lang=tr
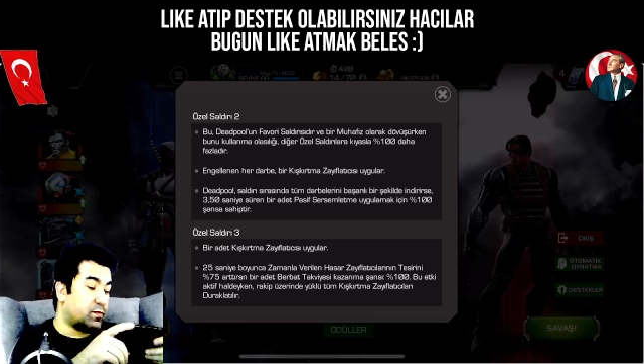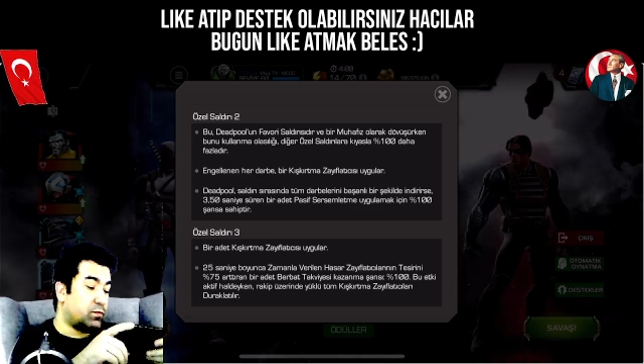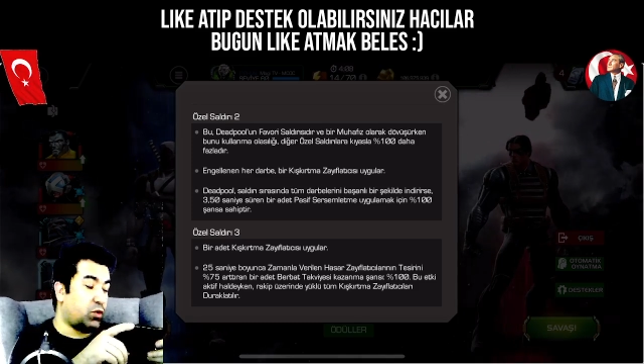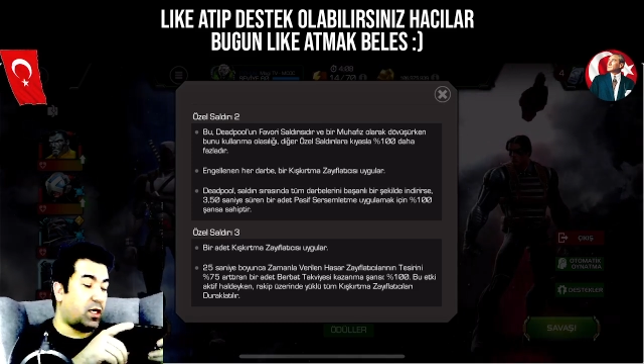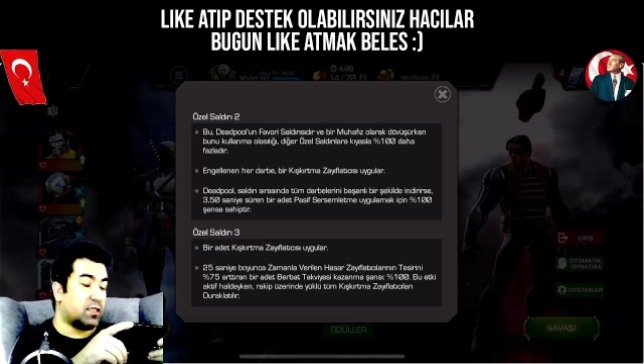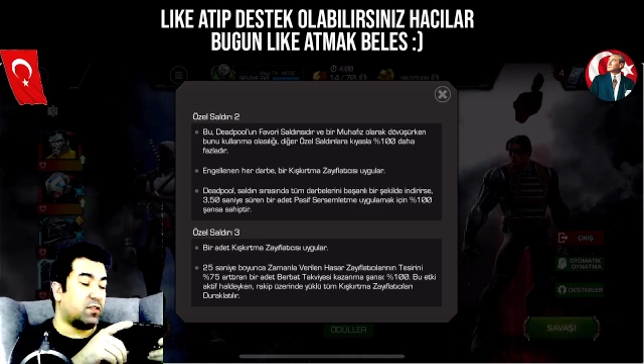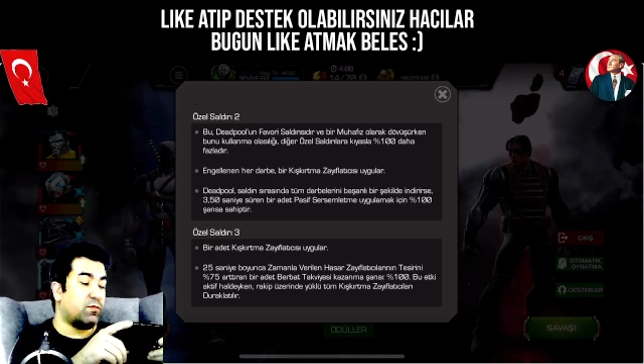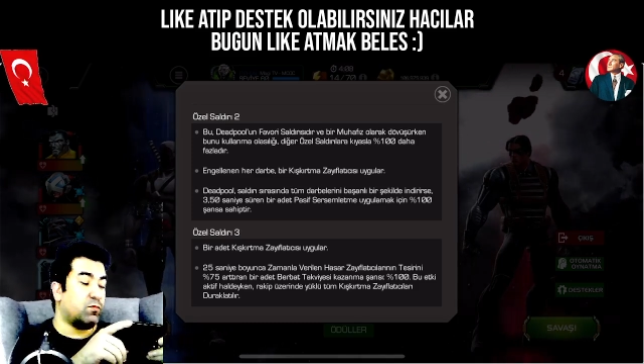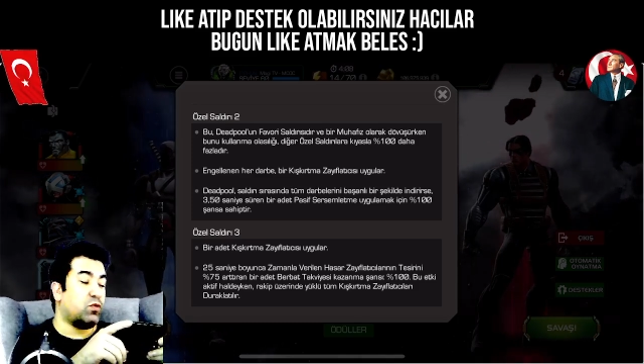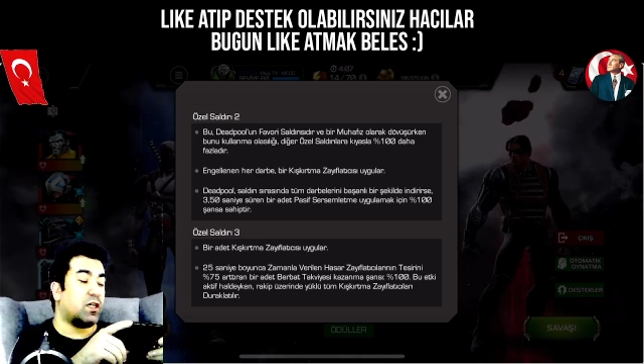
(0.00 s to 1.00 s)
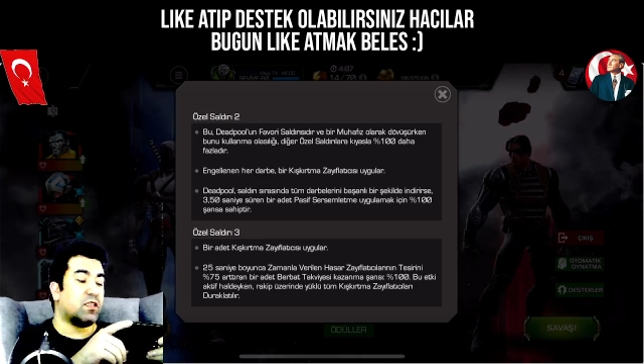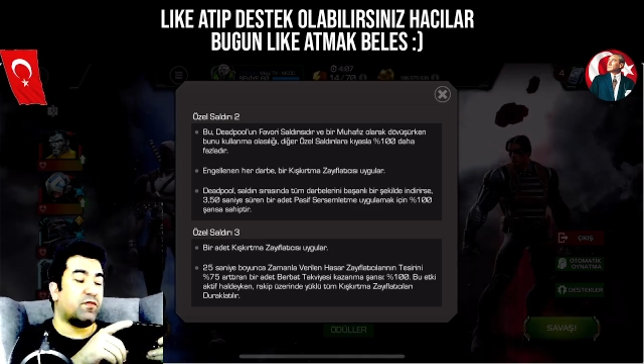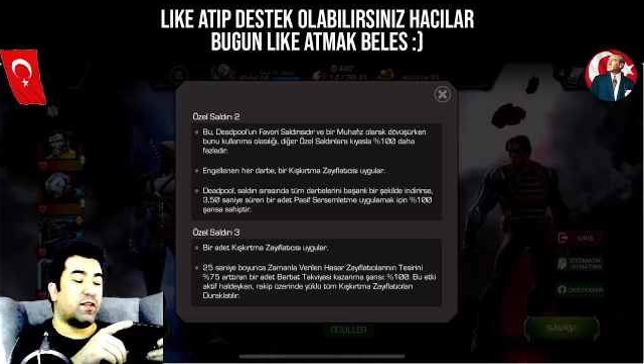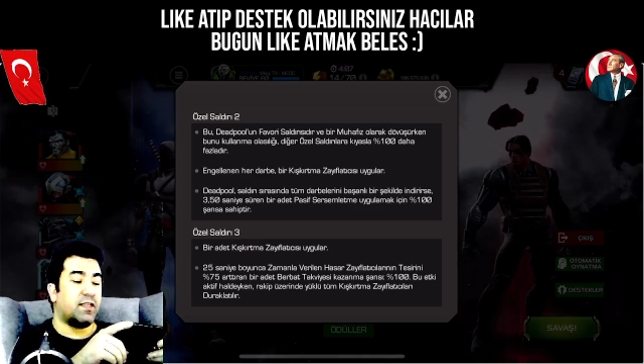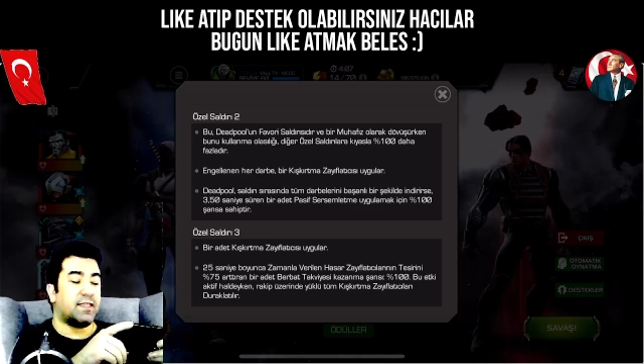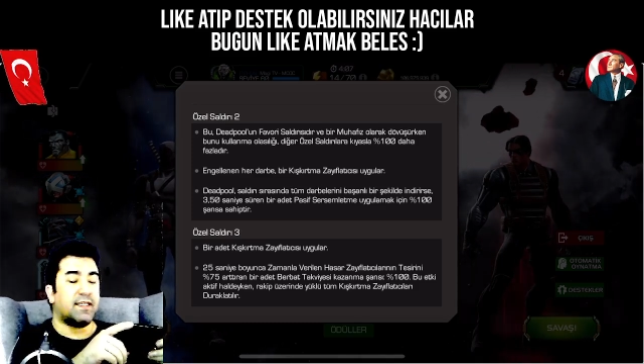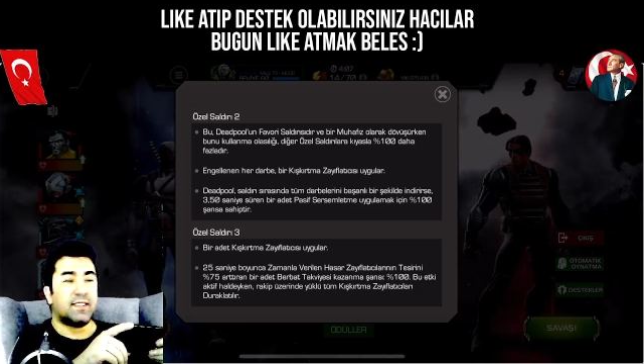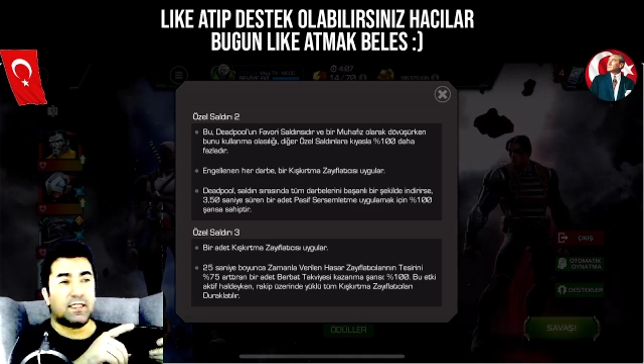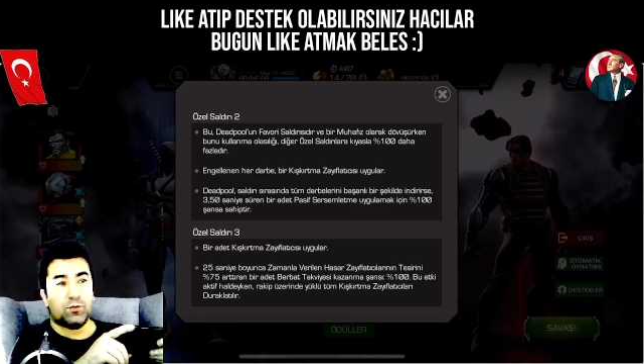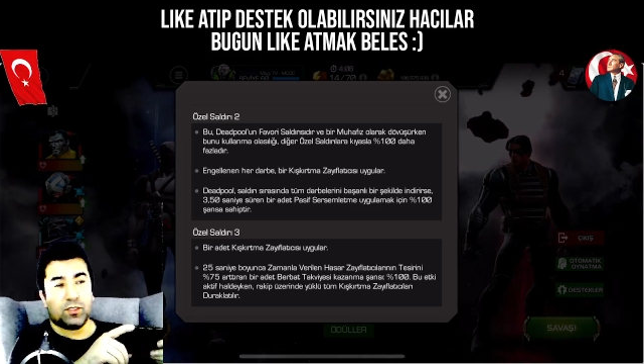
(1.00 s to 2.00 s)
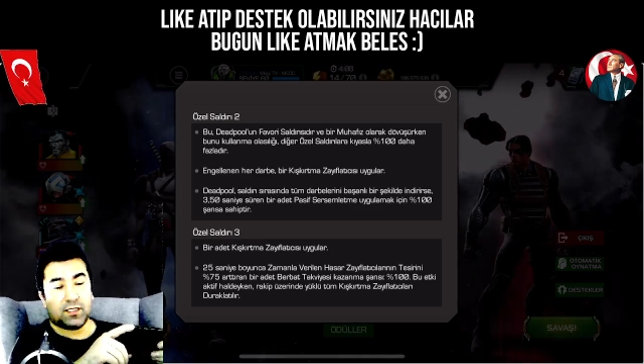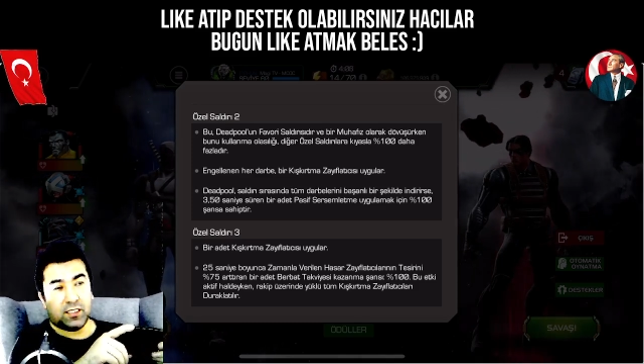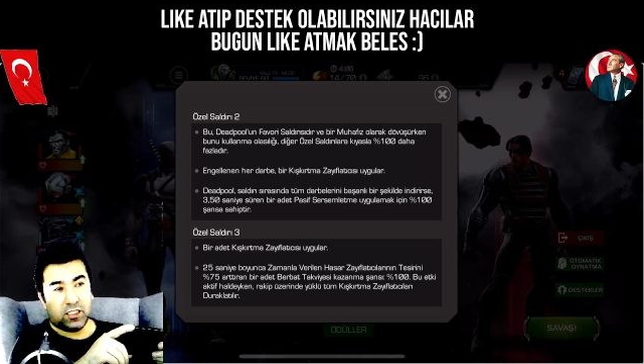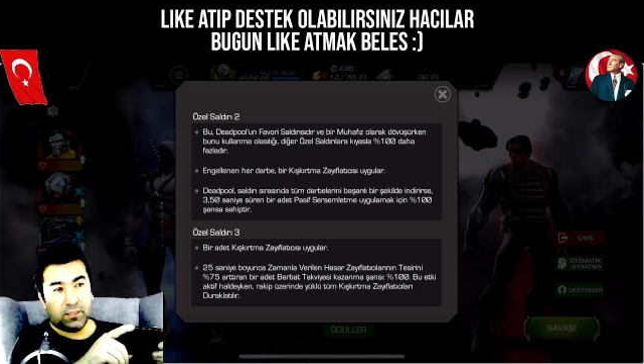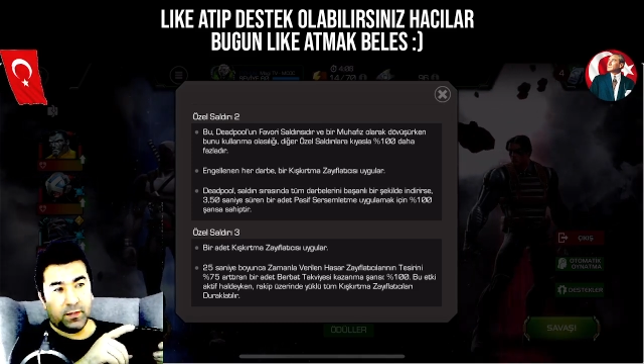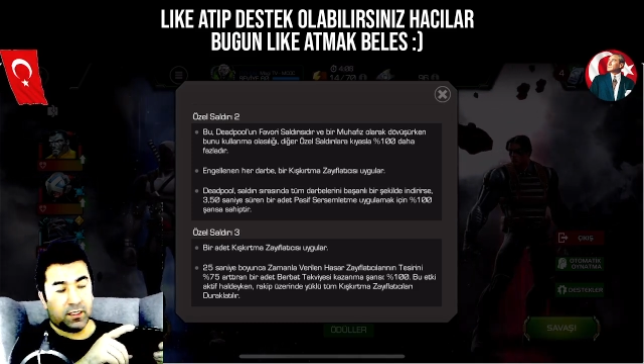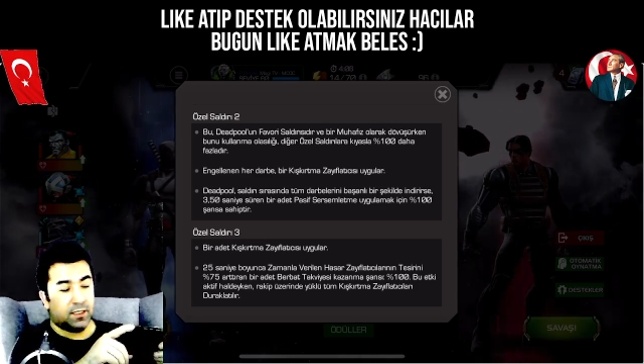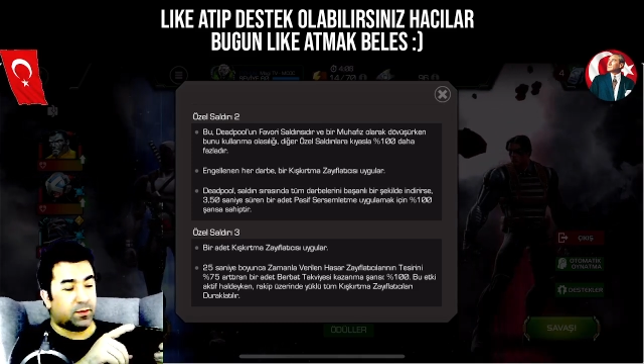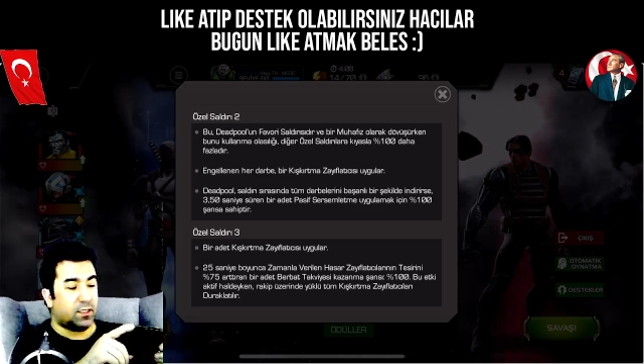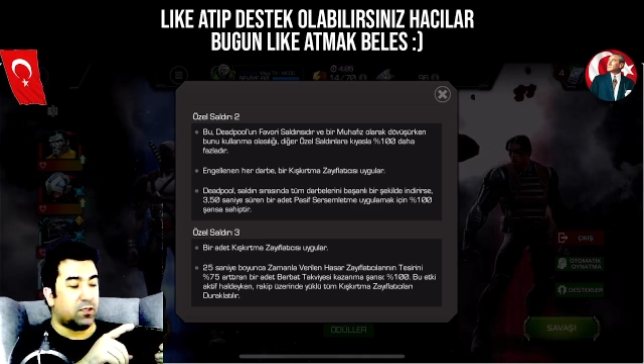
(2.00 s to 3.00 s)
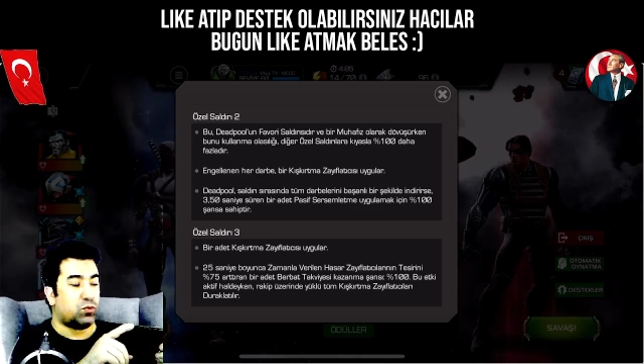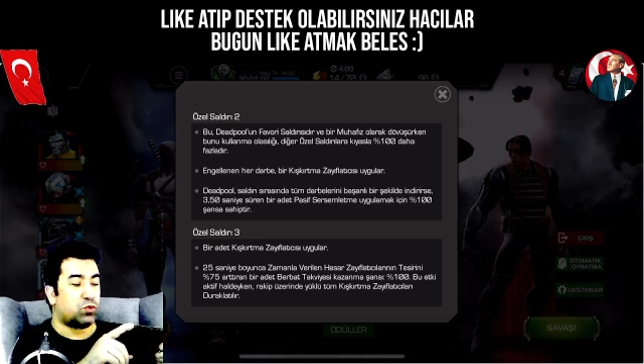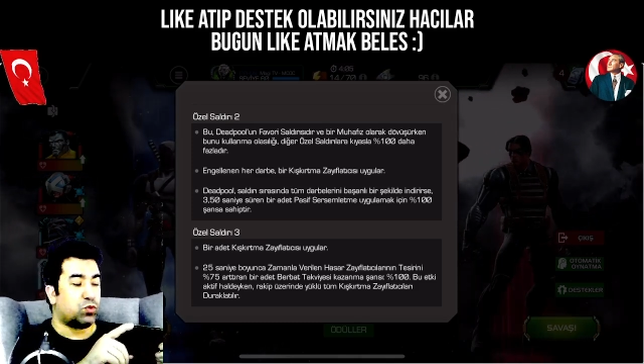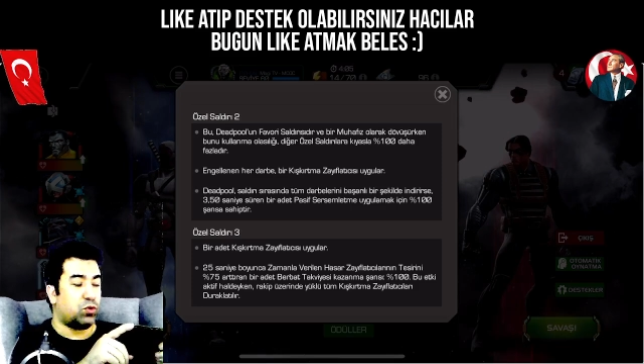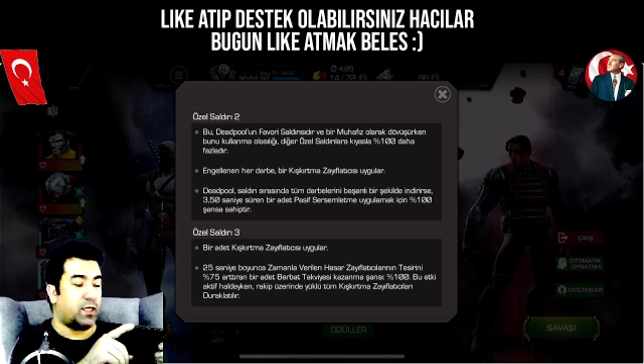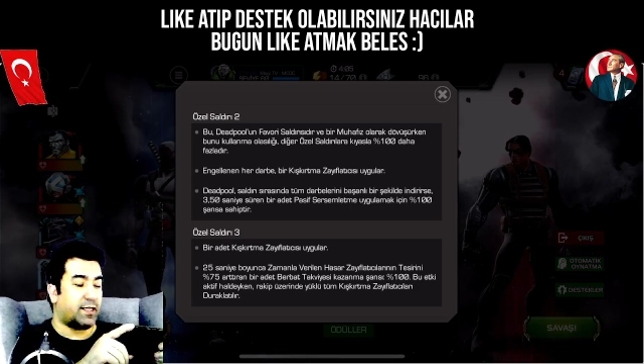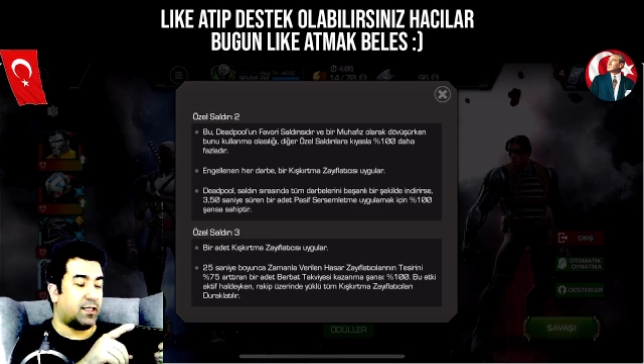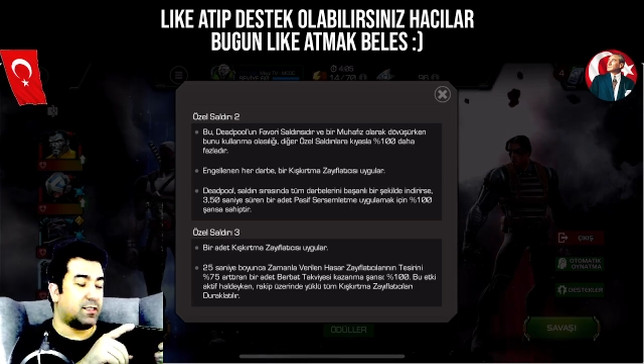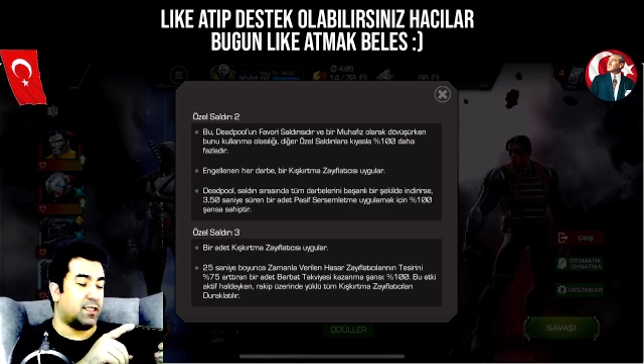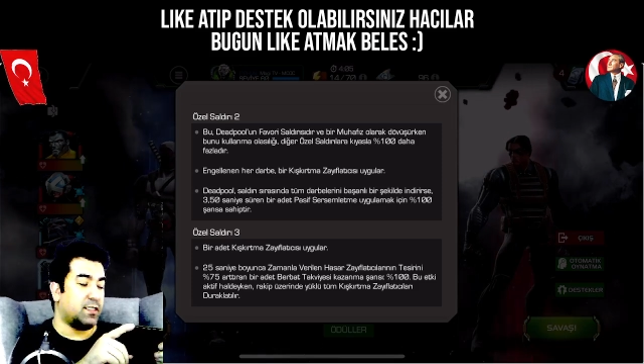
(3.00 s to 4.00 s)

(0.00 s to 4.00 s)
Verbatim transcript: Bu aktif bu aktif haldeyken rakip üzerindeki kışkırtmaların hepsi de durduruluyor arkadaşlar.